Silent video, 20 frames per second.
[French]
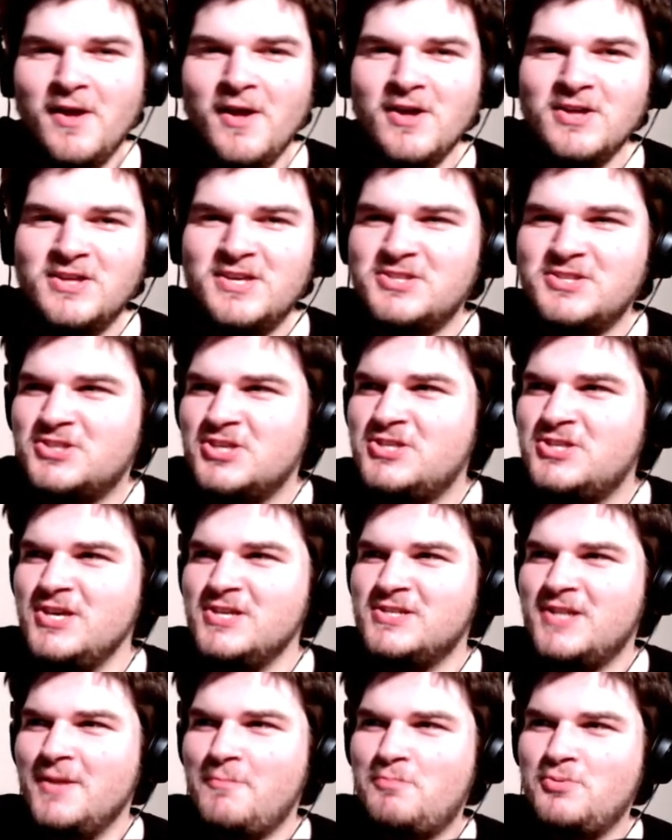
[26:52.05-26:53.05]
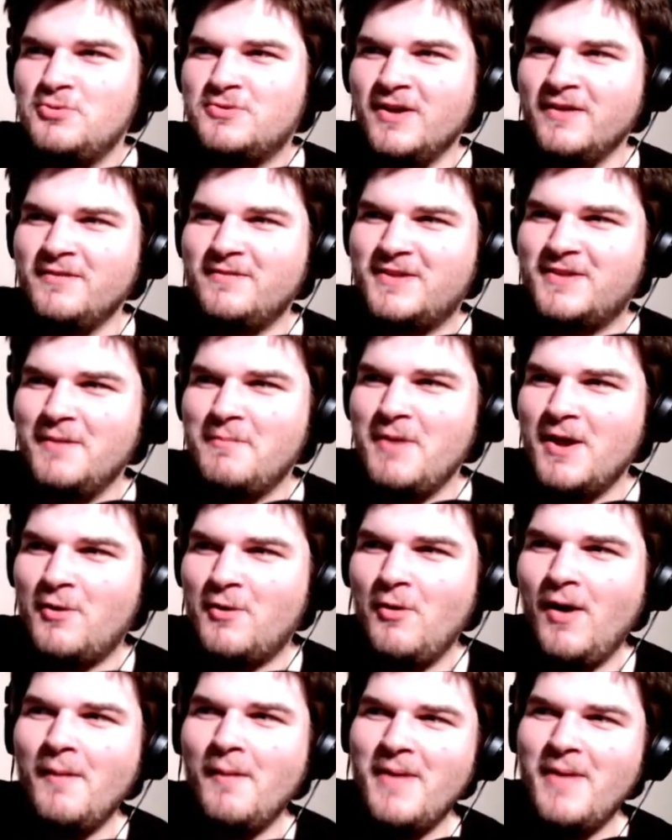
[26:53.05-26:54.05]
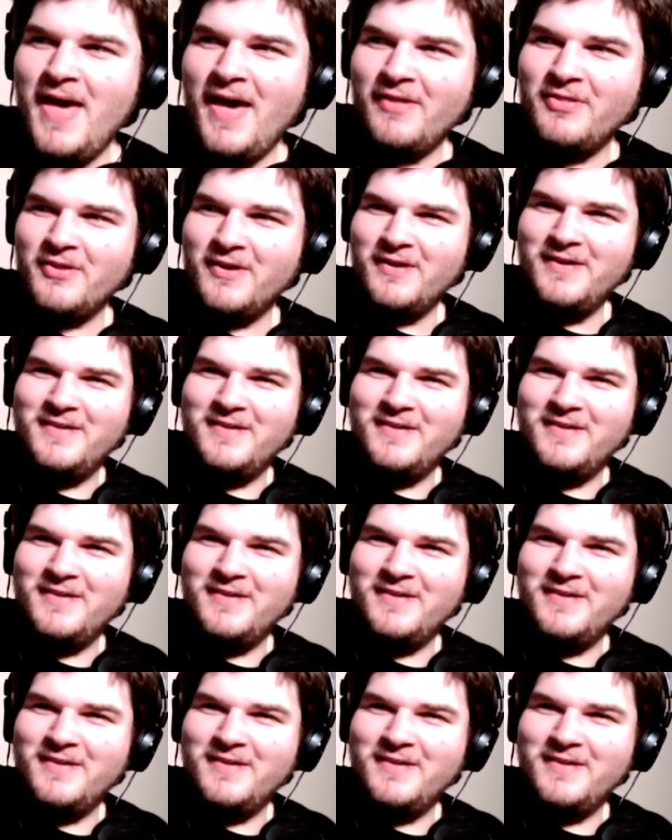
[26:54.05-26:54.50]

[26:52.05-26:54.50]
Qu'est-ce qu'ils disent les putains de Québécois, merde